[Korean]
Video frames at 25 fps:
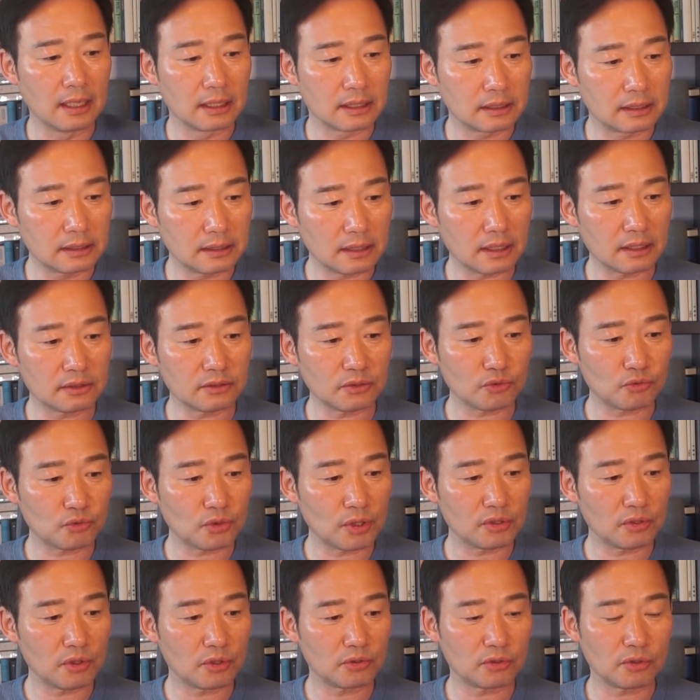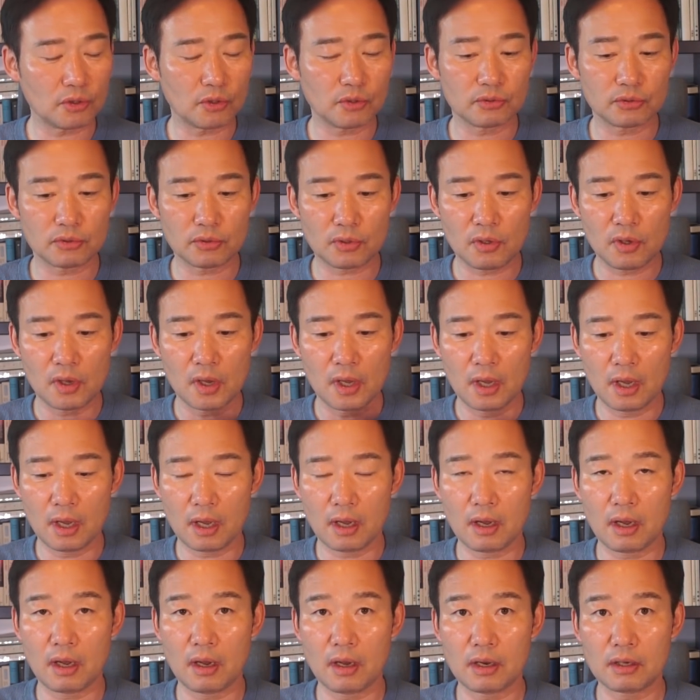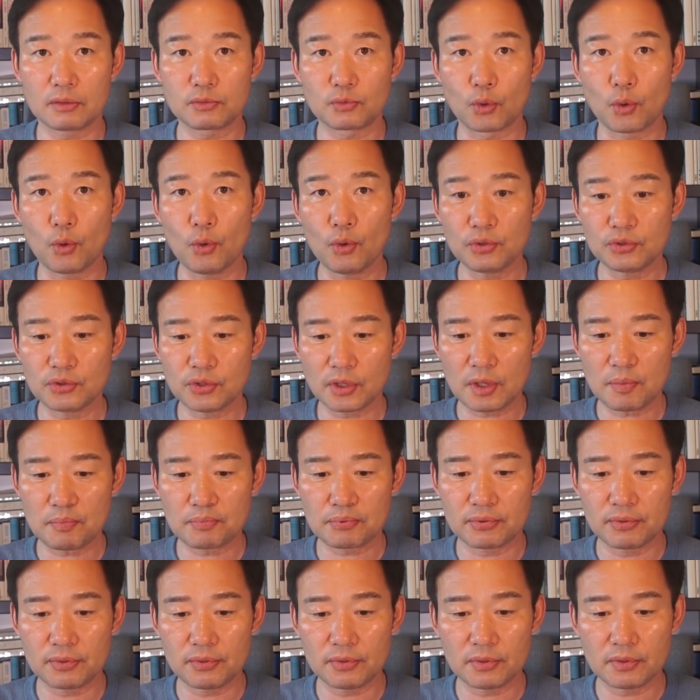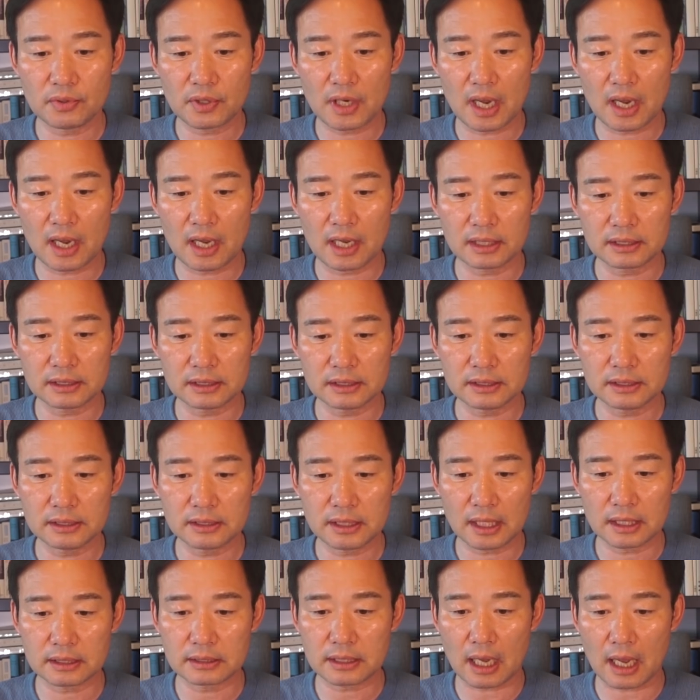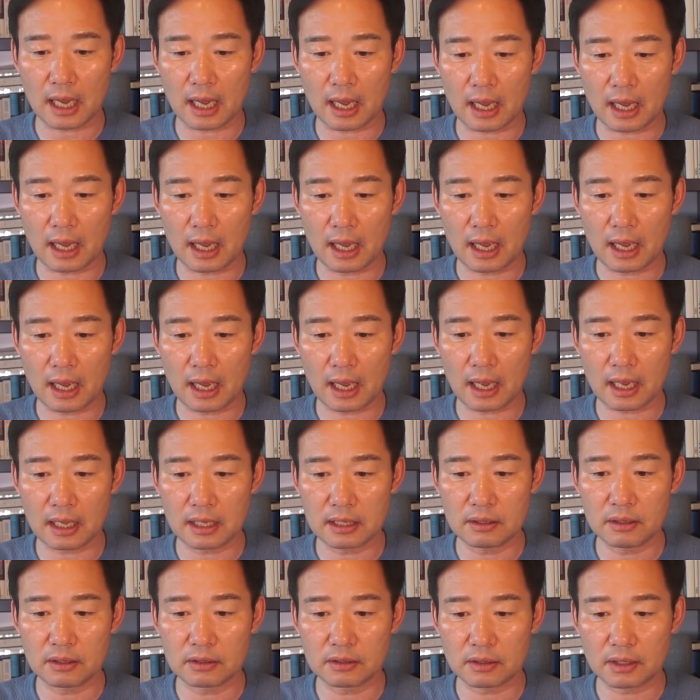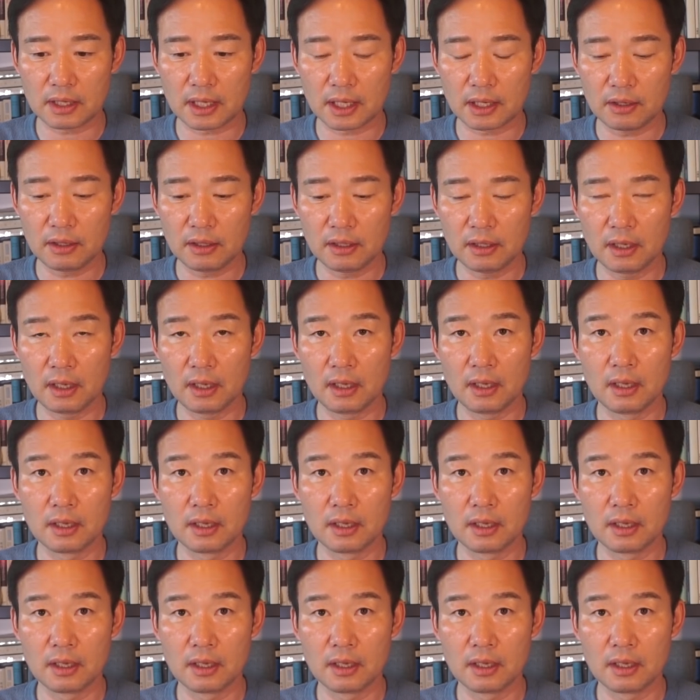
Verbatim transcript: 그래서 최종적으로 어, 도저히 불가능하다. 아, 이런 거예요.